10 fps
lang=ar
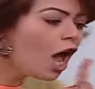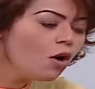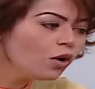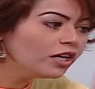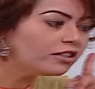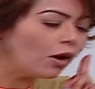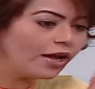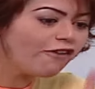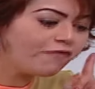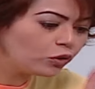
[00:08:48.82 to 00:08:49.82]
اوعي
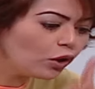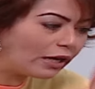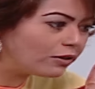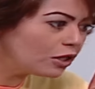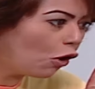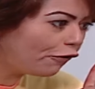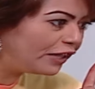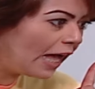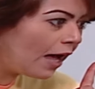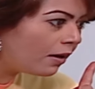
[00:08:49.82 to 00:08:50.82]
تطوعيها في موضوع الجواز العرفي ده